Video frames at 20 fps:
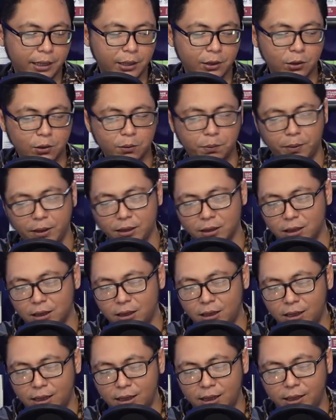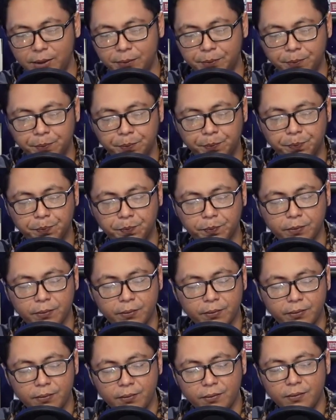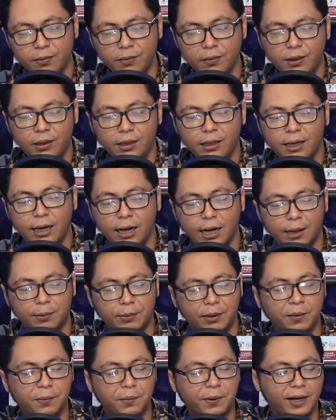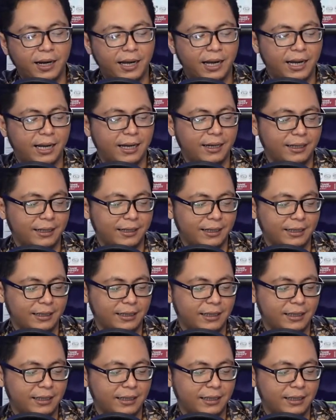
gitu pastinya nggak gampang panas.